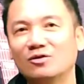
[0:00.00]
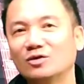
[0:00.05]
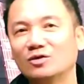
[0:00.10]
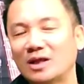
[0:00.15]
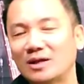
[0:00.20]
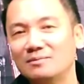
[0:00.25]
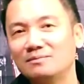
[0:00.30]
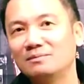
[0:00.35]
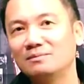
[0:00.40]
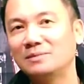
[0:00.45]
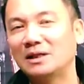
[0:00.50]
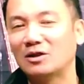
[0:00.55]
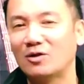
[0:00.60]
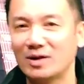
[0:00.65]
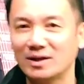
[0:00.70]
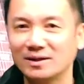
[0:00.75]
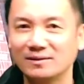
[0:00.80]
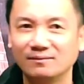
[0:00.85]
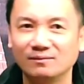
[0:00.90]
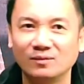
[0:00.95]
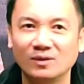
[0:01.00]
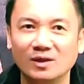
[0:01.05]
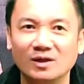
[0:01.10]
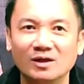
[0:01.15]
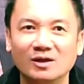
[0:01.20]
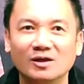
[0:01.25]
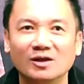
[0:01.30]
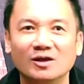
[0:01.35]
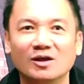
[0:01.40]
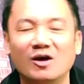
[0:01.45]
của tỉnh Bình Thuận
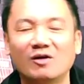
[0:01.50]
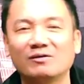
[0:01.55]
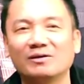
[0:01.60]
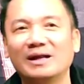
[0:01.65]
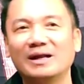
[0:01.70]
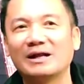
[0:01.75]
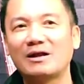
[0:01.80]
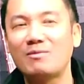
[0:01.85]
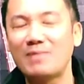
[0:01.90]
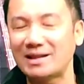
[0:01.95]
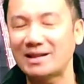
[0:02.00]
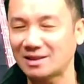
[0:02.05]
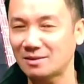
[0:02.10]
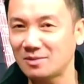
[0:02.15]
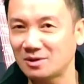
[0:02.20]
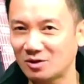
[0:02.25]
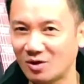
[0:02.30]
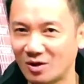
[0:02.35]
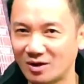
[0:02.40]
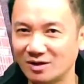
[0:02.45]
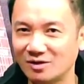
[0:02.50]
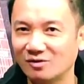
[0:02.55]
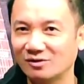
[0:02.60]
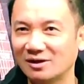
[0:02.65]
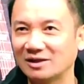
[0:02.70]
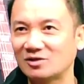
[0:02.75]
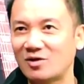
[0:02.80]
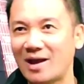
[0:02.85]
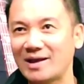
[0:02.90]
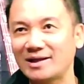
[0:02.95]
hoặc là công an tỉnh Bình Thuận hoặc
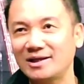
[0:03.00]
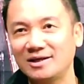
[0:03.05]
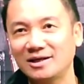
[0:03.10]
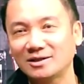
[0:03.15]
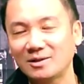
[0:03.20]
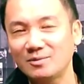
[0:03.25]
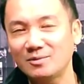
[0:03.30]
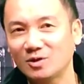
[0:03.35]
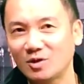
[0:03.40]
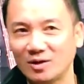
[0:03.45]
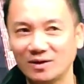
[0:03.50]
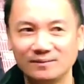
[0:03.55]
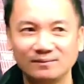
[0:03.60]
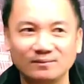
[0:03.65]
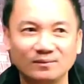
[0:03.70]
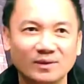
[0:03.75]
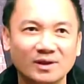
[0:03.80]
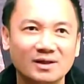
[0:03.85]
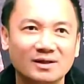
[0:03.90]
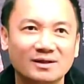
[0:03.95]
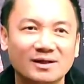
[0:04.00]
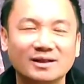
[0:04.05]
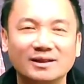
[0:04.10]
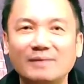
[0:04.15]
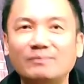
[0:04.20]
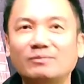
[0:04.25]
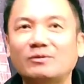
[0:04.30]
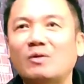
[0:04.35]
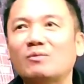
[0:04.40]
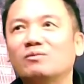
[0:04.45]
là tòa án nhân dân tỉnh Bình Thuận để
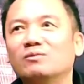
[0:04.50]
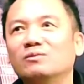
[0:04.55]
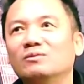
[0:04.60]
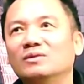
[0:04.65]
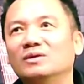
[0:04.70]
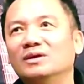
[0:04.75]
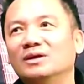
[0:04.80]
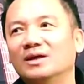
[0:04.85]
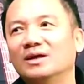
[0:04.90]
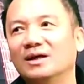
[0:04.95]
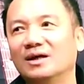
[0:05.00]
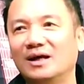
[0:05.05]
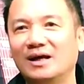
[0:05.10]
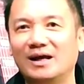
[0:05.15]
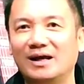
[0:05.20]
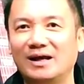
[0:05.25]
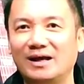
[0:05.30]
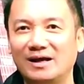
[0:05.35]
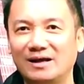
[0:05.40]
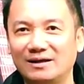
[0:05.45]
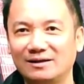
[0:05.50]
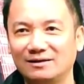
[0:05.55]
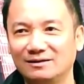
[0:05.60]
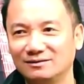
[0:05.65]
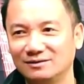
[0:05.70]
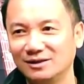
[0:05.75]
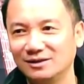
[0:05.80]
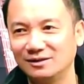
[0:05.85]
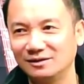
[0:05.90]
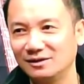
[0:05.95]
tiếp tục à,
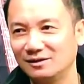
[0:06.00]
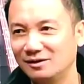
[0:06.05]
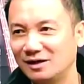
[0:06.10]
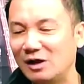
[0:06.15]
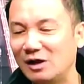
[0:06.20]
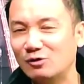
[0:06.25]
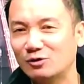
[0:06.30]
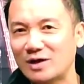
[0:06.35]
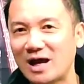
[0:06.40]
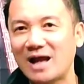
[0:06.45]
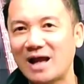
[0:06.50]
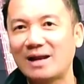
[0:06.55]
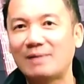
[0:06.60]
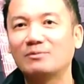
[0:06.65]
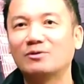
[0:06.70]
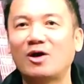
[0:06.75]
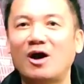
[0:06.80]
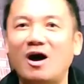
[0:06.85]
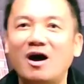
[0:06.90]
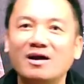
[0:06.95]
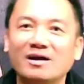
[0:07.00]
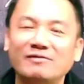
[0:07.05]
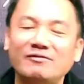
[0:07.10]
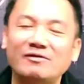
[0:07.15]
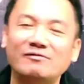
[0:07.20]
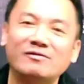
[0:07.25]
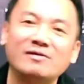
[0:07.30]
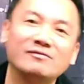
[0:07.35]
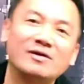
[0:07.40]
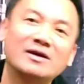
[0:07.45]
điều tra làm rõ cái
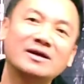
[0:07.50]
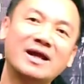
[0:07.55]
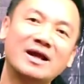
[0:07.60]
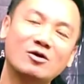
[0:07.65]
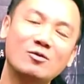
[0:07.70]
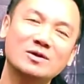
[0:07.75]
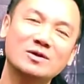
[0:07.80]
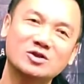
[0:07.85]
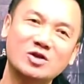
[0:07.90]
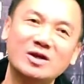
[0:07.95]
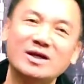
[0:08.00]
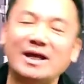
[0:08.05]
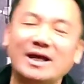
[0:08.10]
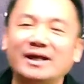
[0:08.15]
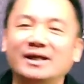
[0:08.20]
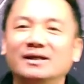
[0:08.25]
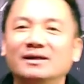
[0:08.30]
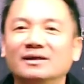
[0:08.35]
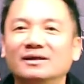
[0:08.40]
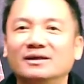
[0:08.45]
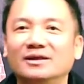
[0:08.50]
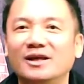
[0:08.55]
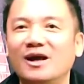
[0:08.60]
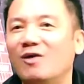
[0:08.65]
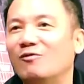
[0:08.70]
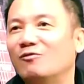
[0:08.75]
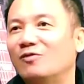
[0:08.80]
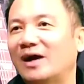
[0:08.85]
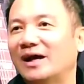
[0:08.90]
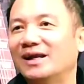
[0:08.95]
vấn đề của bà Xuyến này chứ
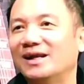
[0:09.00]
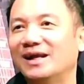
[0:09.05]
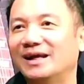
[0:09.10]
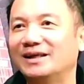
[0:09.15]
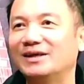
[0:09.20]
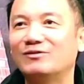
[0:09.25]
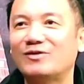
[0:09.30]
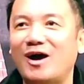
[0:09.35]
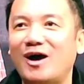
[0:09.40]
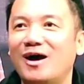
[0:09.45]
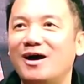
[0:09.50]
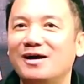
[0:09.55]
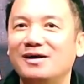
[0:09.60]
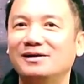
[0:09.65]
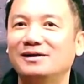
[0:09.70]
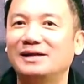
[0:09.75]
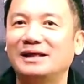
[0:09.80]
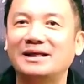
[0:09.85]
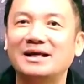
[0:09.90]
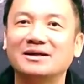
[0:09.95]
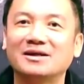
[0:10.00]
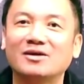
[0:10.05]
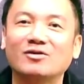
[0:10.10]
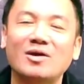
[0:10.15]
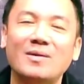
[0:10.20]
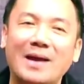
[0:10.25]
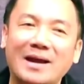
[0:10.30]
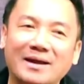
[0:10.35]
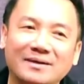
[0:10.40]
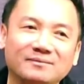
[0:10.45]
không phải là nhiêu đó là dừng đâu
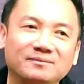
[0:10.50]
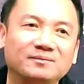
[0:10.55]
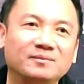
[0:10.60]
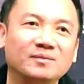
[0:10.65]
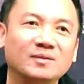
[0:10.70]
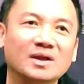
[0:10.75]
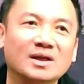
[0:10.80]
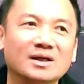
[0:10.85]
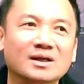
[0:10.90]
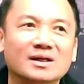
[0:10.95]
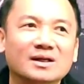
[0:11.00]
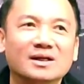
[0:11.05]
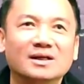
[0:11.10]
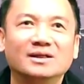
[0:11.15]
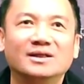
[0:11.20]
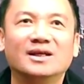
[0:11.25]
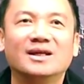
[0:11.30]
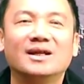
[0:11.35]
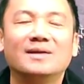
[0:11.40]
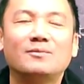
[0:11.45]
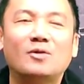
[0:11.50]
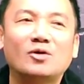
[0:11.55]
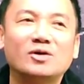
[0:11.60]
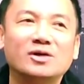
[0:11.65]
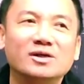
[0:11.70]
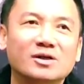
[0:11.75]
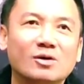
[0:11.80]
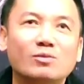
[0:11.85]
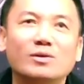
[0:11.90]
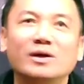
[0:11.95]
các bạn cho nên mọi
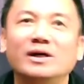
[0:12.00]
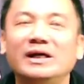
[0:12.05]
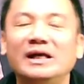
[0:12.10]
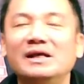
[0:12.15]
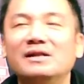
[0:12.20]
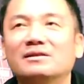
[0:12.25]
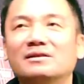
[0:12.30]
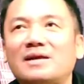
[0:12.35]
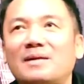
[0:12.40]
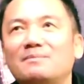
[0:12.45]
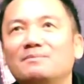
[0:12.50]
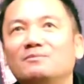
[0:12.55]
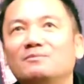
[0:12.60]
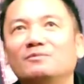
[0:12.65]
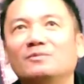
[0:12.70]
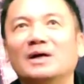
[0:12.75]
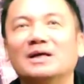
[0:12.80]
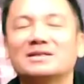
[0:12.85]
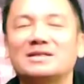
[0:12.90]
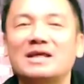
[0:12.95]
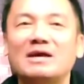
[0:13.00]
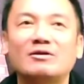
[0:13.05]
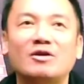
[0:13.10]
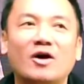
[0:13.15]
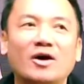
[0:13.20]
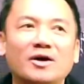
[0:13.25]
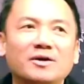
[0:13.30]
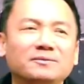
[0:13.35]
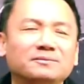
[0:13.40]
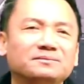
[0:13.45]
người cũng cứ yên tâm mà theo
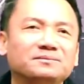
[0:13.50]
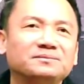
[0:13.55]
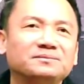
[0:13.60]
dõi